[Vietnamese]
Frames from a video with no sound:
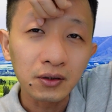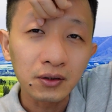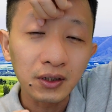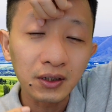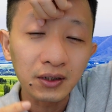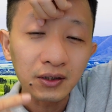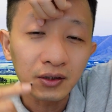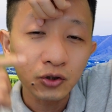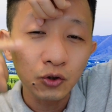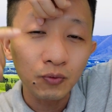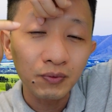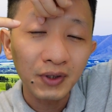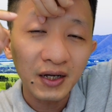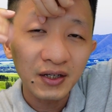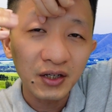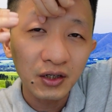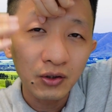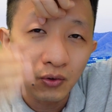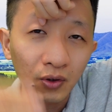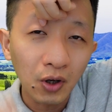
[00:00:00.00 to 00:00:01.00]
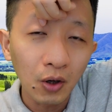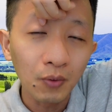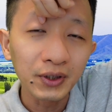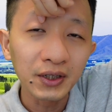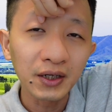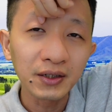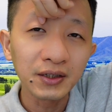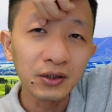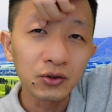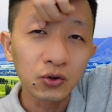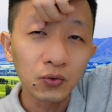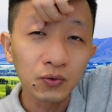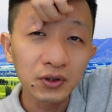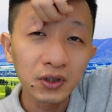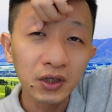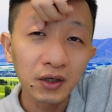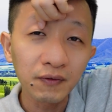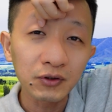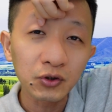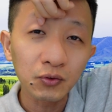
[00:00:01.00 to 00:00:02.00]
thế chúng ta sẽ yêu cầu bệnh nhân nhìn xuống
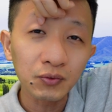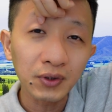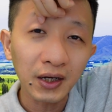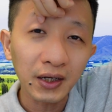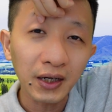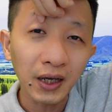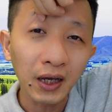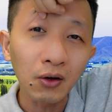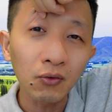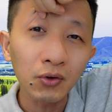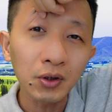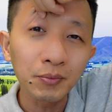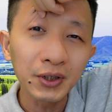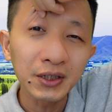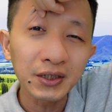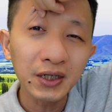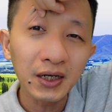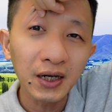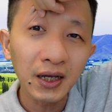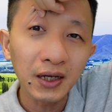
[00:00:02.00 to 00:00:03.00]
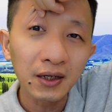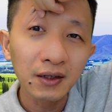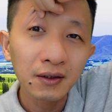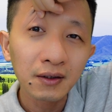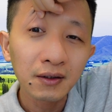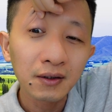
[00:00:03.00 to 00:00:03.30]
dưới và chúng ta kéo cái mi trên lên